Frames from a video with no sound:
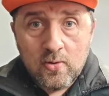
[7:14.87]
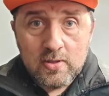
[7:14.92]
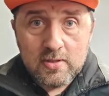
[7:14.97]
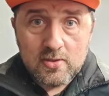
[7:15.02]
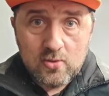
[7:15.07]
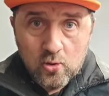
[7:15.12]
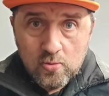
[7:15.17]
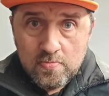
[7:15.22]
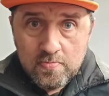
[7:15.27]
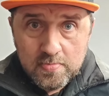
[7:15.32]

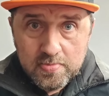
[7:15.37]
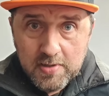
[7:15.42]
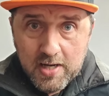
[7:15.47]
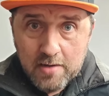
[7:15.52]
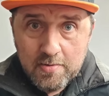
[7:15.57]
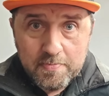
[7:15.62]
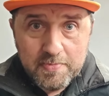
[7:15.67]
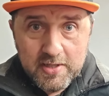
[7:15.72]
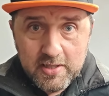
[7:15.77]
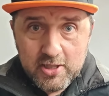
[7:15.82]
Und drum,
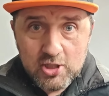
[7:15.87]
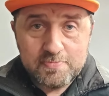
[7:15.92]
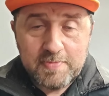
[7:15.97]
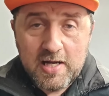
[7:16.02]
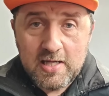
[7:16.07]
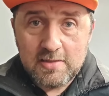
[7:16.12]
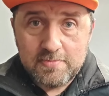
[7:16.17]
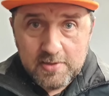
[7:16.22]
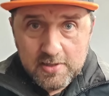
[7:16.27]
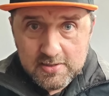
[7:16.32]
glaube ich, bin ich
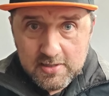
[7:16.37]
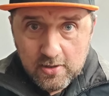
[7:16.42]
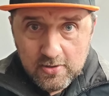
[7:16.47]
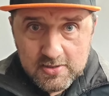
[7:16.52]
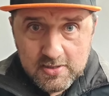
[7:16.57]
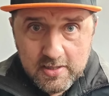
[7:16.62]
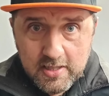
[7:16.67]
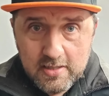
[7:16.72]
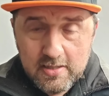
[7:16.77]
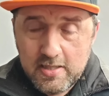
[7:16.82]
gespannt, wie das
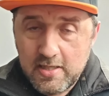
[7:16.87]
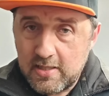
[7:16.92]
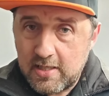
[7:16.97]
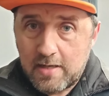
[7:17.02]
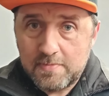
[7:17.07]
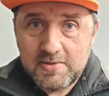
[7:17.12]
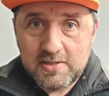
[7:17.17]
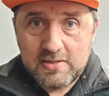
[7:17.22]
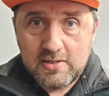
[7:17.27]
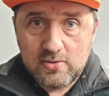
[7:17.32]
ausgeht. Ich
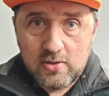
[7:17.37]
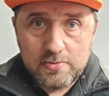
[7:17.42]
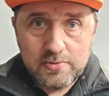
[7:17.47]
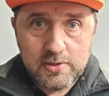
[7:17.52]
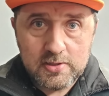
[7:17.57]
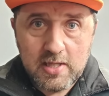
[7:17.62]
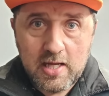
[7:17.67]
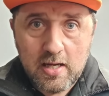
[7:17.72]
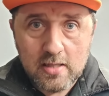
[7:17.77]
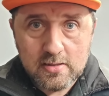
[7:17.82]
glaube, das ist
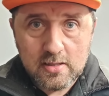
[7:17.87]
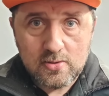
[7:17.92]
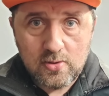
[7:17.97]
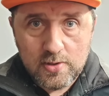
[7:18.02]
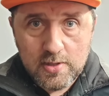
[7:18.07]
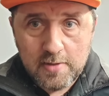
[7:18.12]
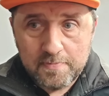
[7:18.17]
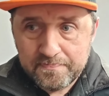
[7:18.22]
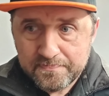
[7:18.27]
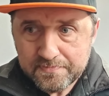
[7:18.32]
einfach
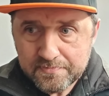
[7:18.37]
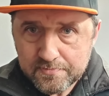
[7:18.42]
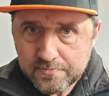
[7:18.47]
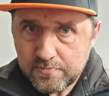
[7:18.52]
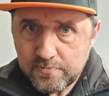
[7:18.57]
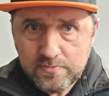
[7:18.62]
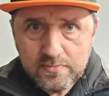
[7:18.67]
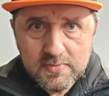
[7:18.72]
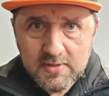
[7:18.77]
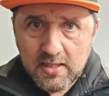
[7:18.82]
Theaterdonner.
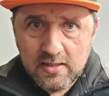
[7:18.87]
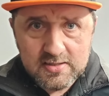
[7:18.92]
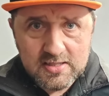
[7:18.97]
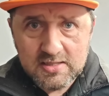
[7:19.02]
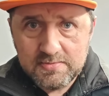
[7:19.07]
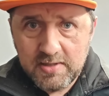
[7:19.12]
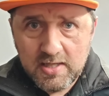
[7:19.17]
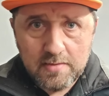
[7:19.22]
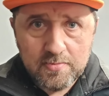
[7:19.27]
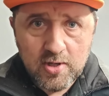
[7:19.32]

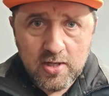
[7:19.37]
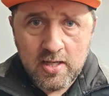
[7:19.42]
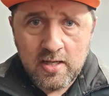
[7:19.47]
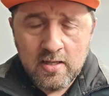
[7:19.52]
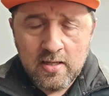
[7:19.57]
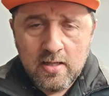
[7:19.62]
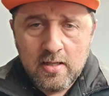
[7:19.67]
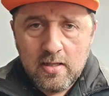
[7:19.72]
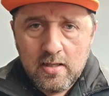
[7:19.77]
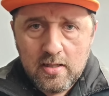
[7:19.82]
Das ist wieder
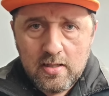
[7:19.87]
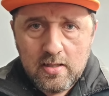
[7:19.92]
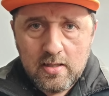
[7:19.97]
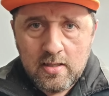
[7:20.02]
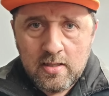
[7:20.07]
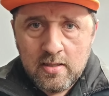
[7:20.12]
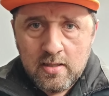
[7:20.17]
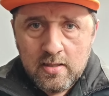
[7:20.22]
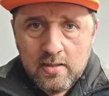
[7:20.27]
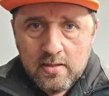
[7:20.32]
mal
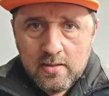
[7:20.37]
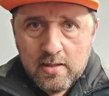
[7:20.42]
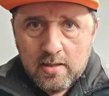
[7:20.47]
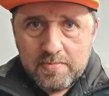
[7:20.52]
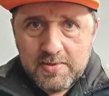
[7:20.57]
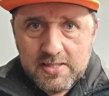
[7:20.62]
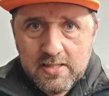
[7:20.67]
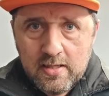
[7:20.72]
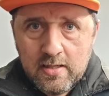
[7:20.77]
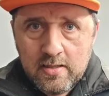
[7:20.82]
äh,
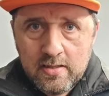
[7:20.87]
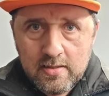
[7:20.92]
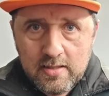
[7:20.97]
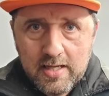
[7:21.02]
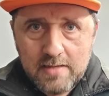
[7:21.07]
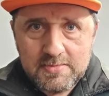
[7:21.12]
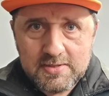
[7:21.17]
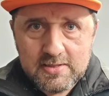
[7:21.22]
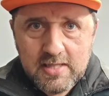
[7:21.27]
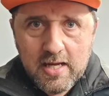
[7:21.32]
ein bisschen
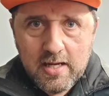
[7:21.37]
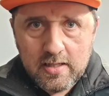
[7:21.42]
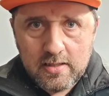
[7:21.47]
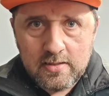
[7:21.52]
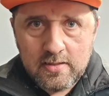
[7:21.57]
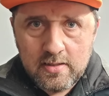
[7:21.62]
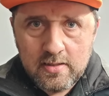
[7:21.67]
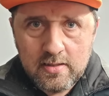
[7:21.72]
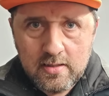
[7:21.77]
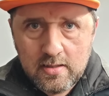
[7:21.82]

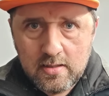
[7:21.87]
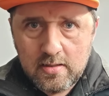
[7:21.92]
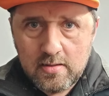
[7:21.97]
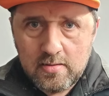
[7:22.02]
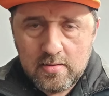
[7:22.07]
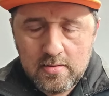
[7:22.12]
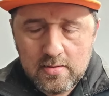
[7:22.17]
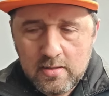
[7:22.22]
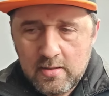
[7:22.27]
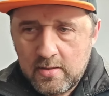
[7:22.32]
Lebenszeichen
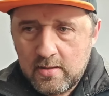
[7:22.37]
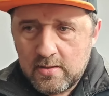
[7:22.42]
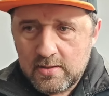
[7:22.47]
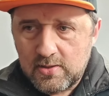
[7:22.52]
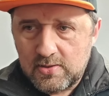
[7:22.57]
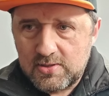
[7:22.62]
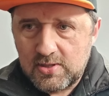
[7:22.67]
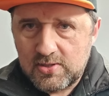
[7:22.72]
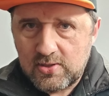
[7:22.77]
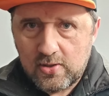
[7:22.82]
äh,
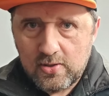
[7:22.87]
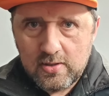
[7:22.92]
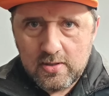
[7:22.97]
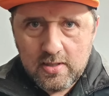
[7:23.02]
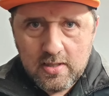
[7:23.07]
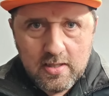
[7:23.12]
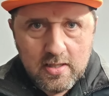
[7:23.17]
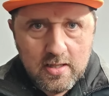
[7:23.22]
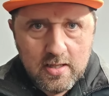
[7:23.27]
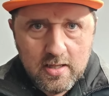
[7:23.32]

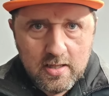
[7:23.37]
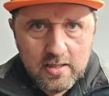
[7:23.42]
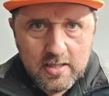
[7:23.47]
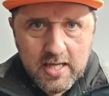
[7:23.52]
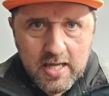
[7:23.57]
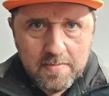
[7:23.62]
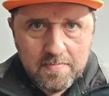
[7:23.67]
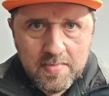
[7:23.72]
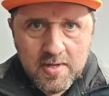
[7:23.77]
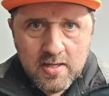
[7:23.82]
sozusagen äh,
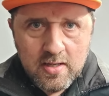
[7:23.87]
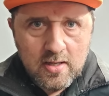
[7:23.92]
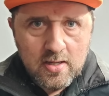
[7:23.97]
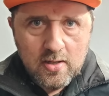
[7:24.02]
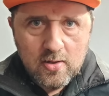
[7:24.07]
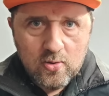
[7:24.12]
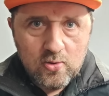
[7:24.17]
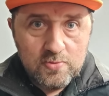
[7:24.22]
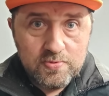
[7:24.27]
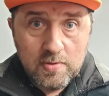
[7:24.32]
geben
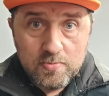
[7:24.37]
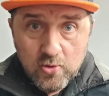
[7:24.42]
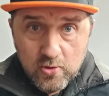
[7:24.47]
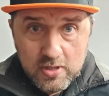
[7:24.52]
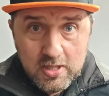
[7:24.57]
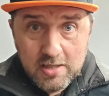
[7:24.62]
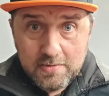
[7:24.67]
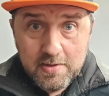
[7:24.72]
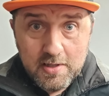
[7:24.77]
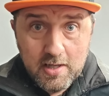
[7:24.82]
und
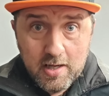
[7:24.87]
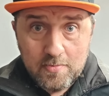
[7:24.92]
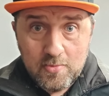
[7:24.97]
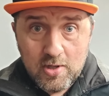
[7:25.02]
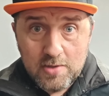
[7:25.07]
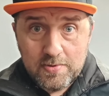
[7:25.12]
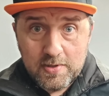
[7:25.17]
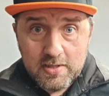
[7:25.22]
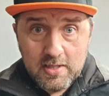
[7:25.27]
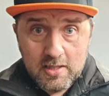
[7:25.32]
vermutlich wieder
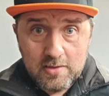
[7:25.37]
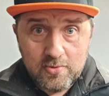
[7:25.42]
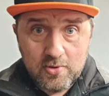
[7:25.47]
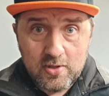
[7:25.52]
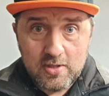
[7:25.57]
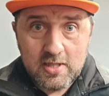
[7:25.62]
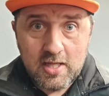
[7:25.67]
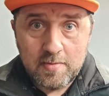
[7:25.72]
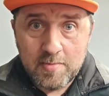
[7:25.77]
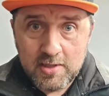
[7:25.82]
einmal bei
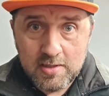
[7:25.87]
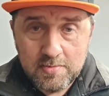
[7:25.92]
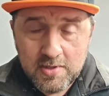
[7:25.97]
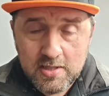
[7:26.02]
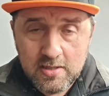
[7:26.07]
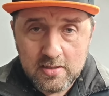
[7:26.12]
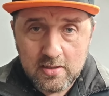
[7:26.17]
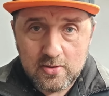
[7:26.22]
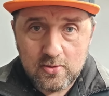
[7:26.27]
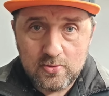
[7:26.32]
irgendwelchen Themen
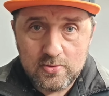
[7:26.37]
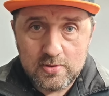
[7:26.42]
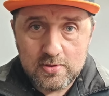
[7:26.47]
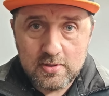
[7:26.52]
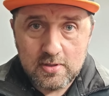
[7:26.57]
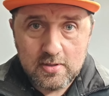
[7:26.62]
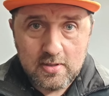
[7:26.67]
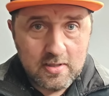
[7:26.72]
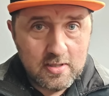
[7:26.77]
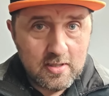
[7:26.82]
im
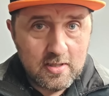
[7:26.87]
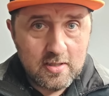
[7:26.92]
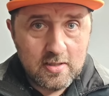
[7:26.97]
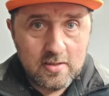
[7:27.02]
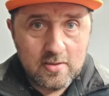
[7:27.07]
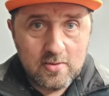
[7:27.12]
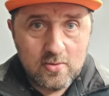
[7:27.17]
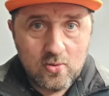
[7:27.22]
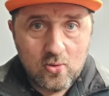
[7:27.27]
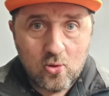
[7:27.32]
Hintergrund
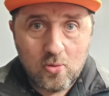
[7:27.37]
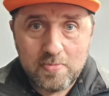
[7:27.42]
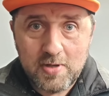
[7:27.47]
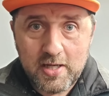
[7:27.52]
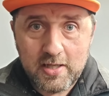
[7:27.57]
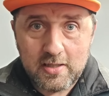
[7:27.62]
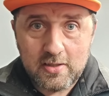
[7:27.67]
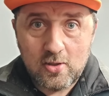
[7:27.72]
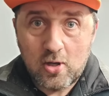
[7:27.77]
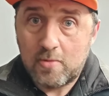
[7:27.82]
äh,
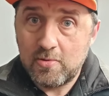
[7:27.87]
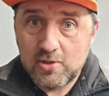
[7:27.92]
ablenken.